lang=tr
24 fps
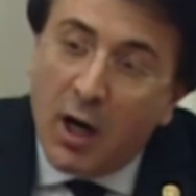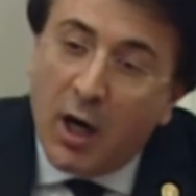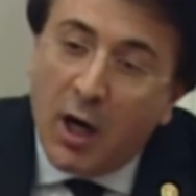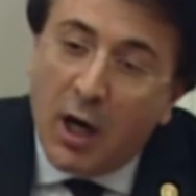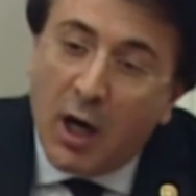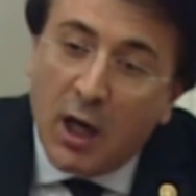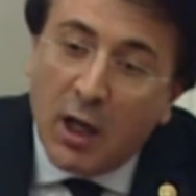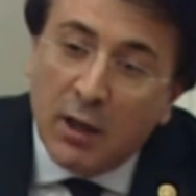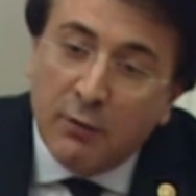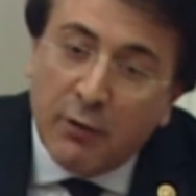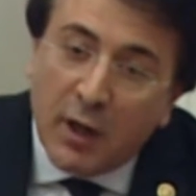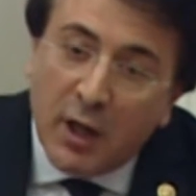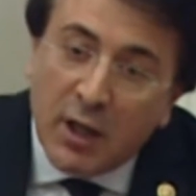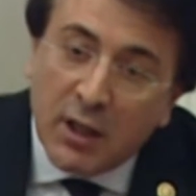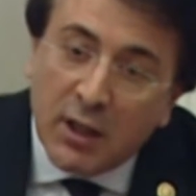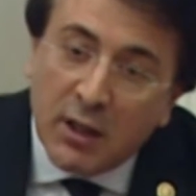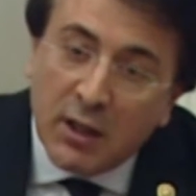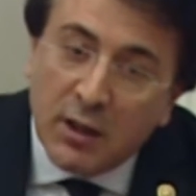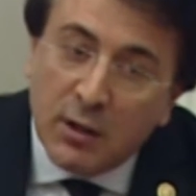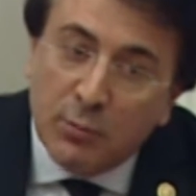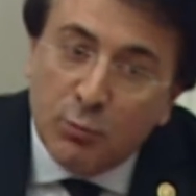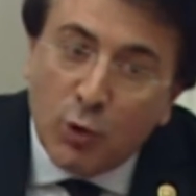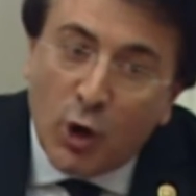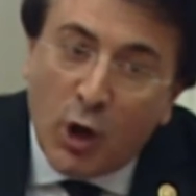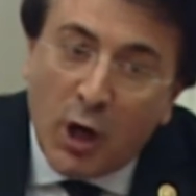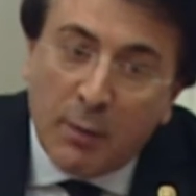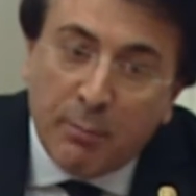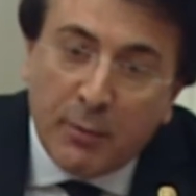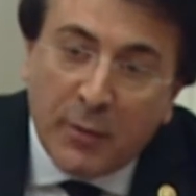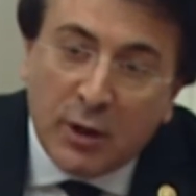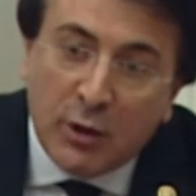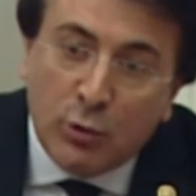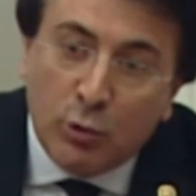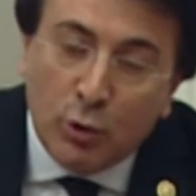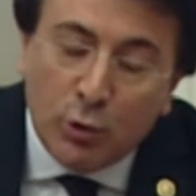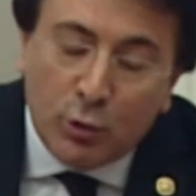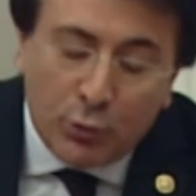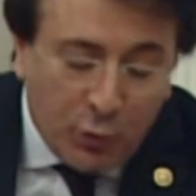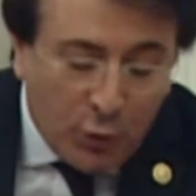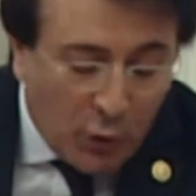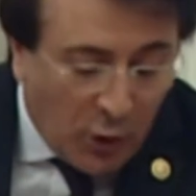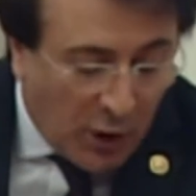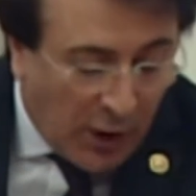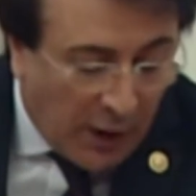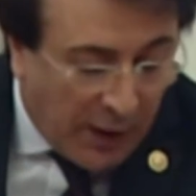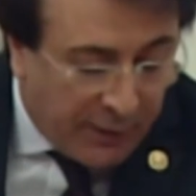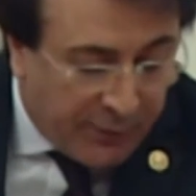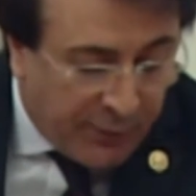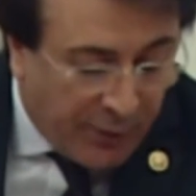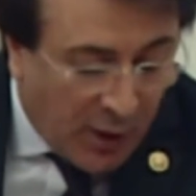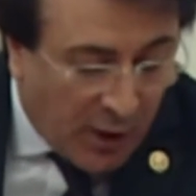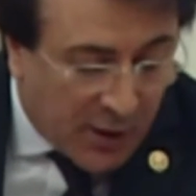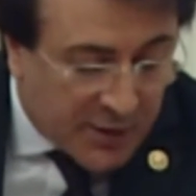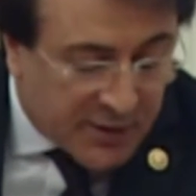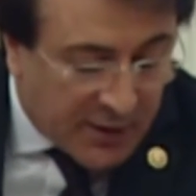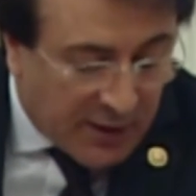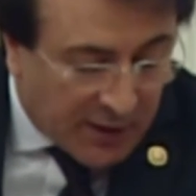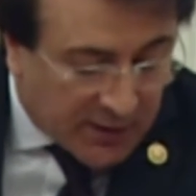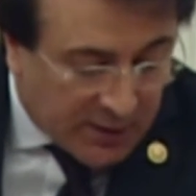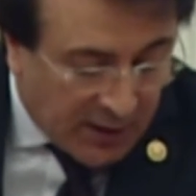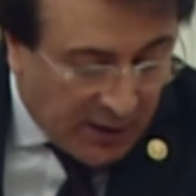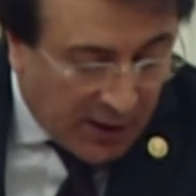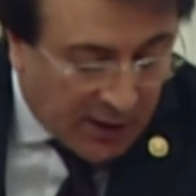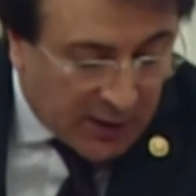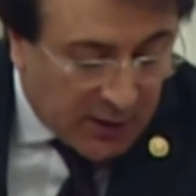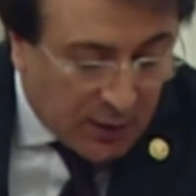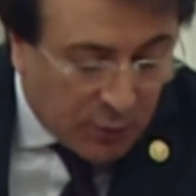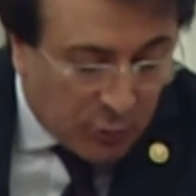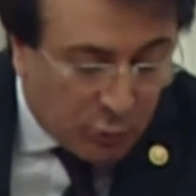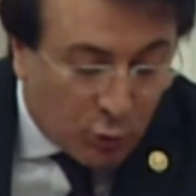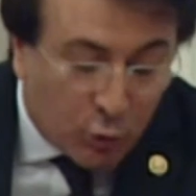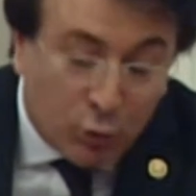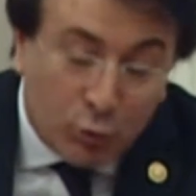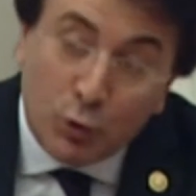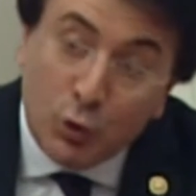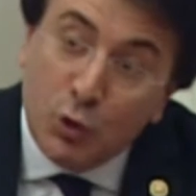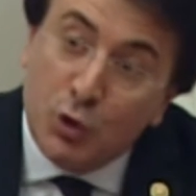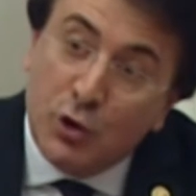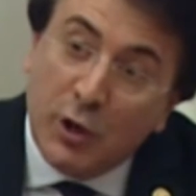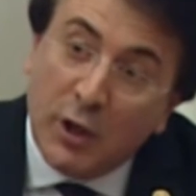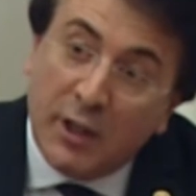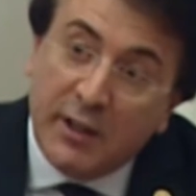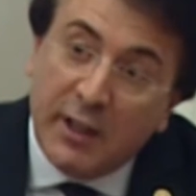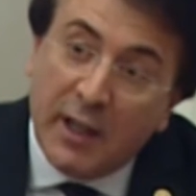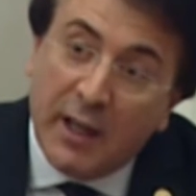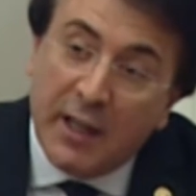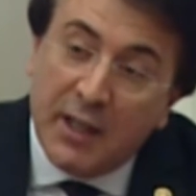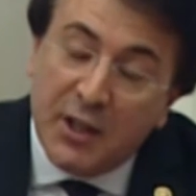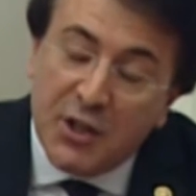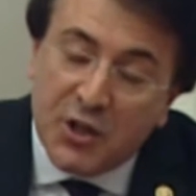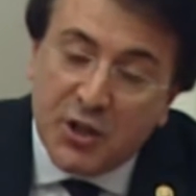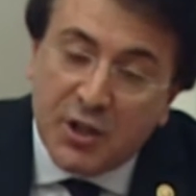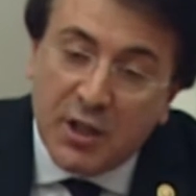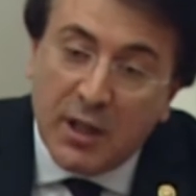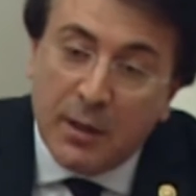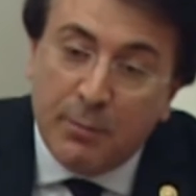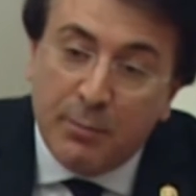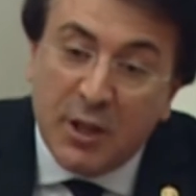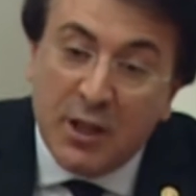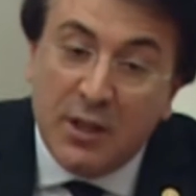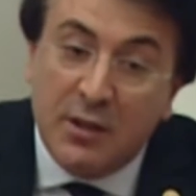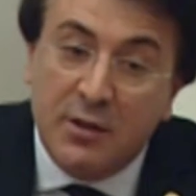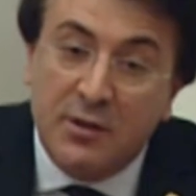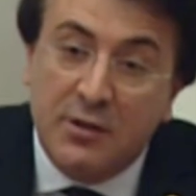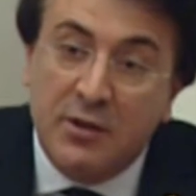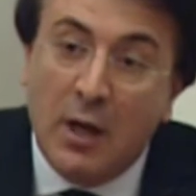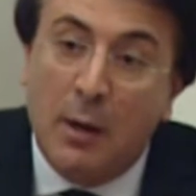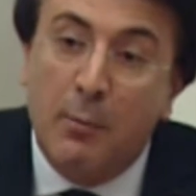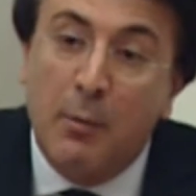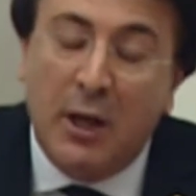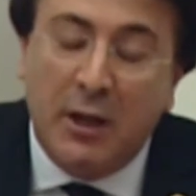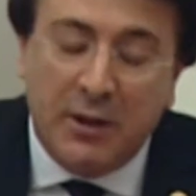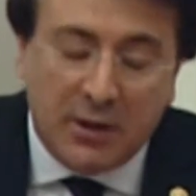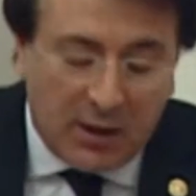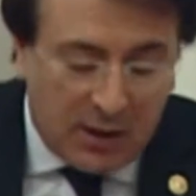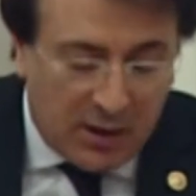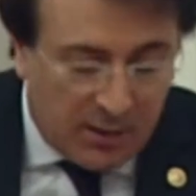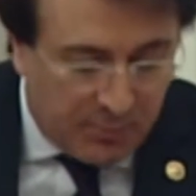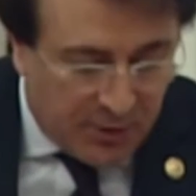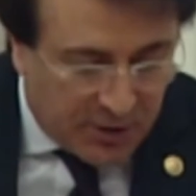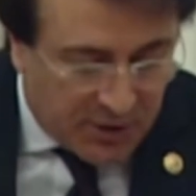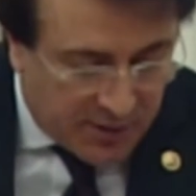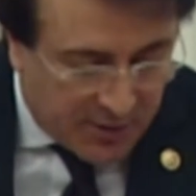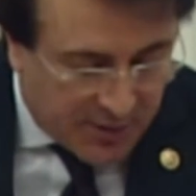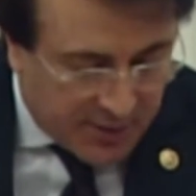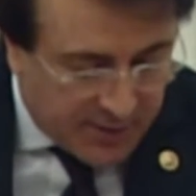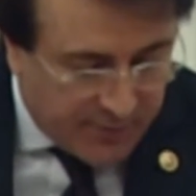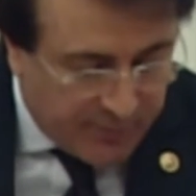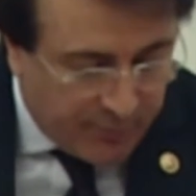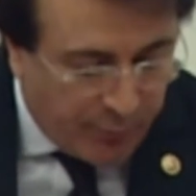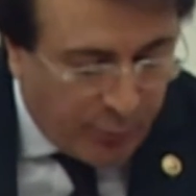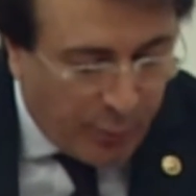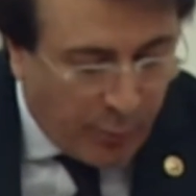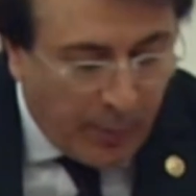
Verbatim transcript: Alvarlı Muhammed Lütfü Efe Hazretlerinin vuslata eriştiği bir zaman dilimidir.